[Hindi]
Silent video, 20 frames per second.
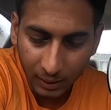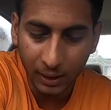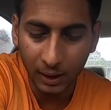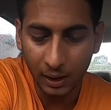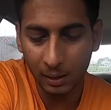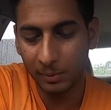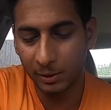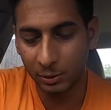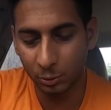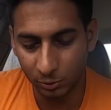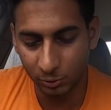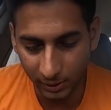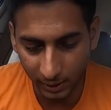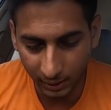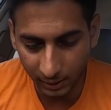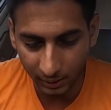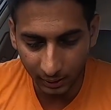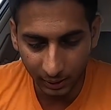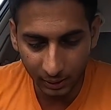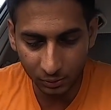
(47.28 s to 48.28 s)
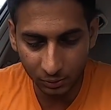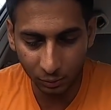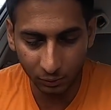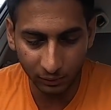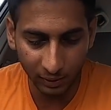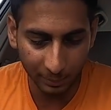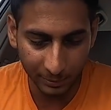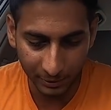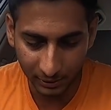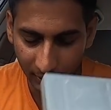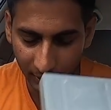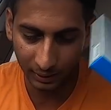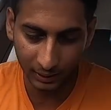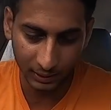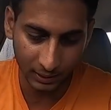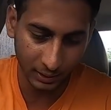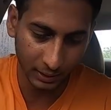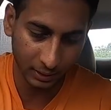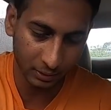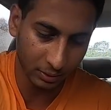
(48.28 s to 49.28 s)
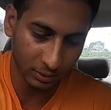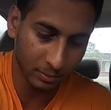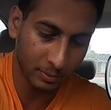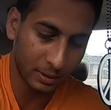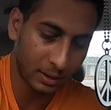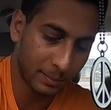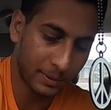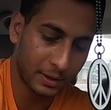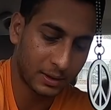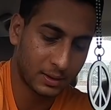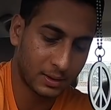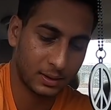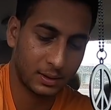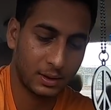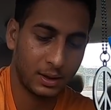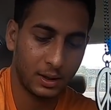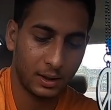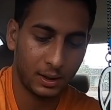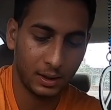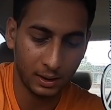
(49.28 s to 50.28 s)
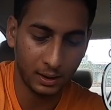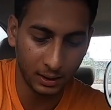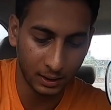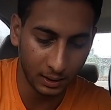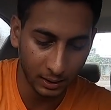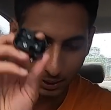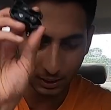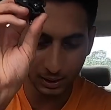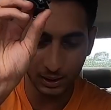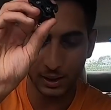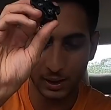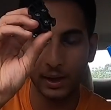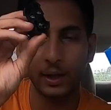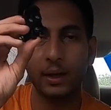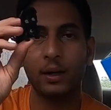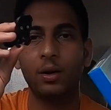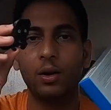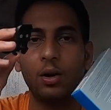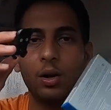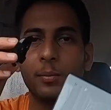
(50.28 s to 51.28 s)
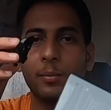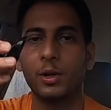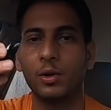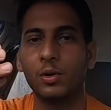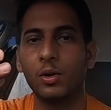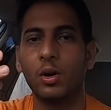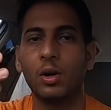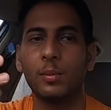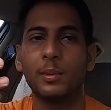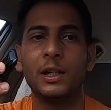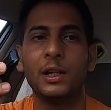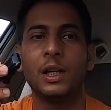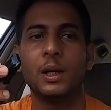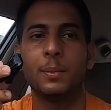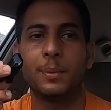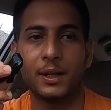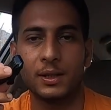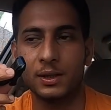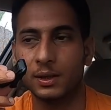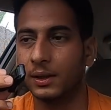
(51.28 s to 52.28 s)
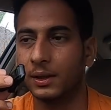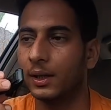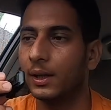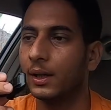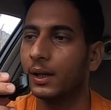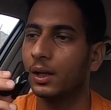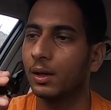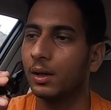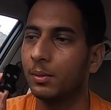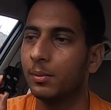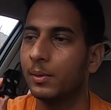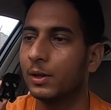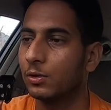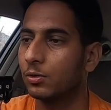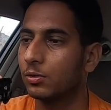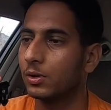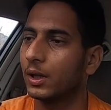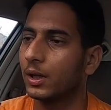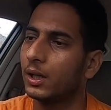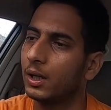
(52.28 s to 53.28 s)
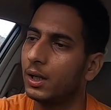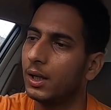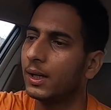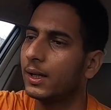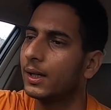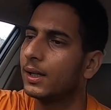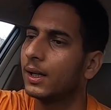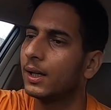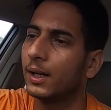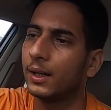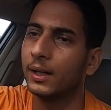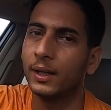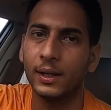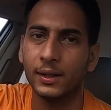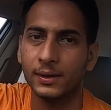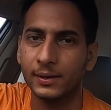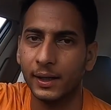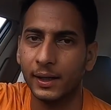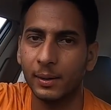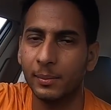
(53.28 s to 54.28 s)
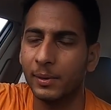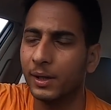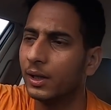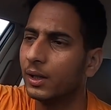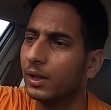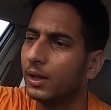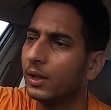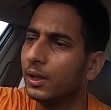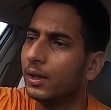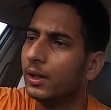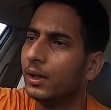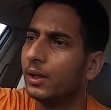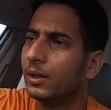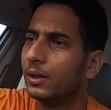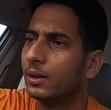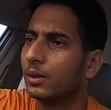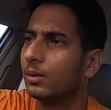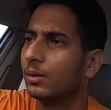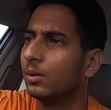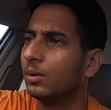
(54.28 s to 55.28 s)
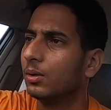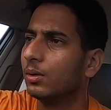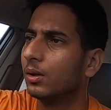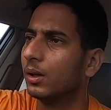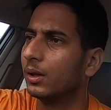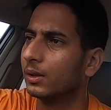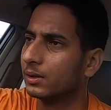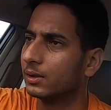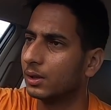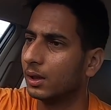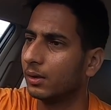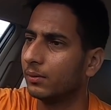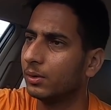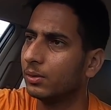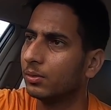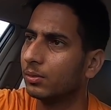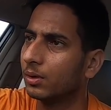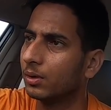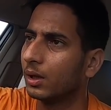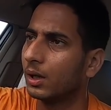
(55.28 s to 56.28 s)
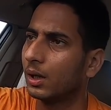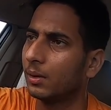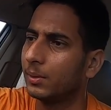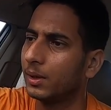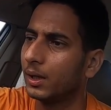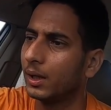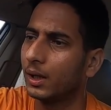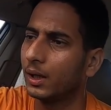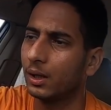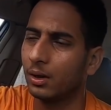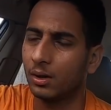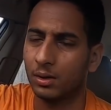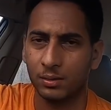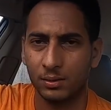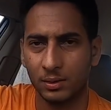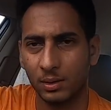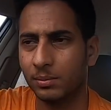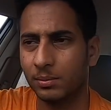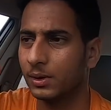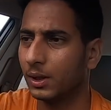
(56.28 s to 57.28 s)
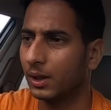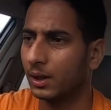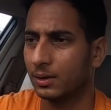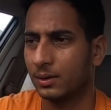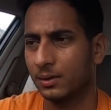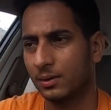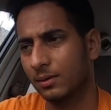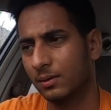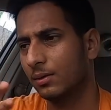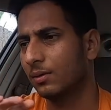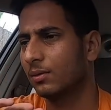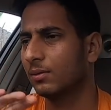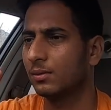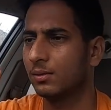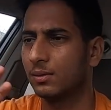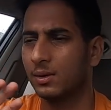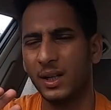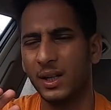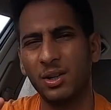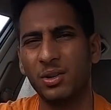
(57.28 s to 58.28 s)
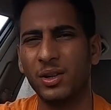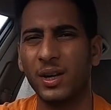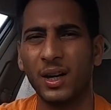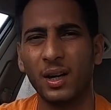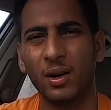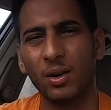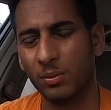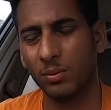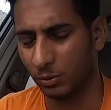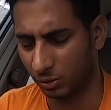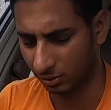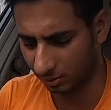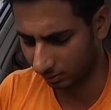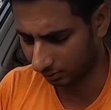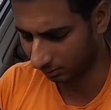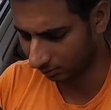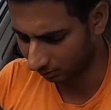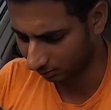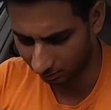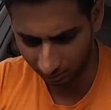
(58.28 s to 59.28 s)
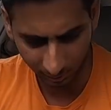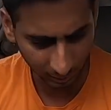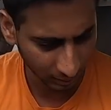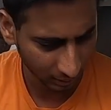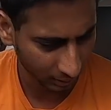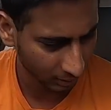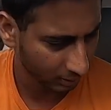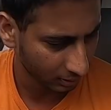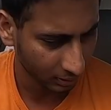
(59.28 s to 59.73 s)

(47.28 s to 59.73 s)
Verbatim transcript: कल मैं सोच रहा था कि इसको वापस कर दीजिए क्योंकि मेरे पास ये एक ही है और मेरे को और भी लेने पड़ सकते हैं लेकिन अभी मैंने सोचा कि एक ही लगा देंगे इस साइड में तो अच्छा व्यू उधर का भी आएगा और सब जगह सही हो जाएगा ऑलमोस्ट सही है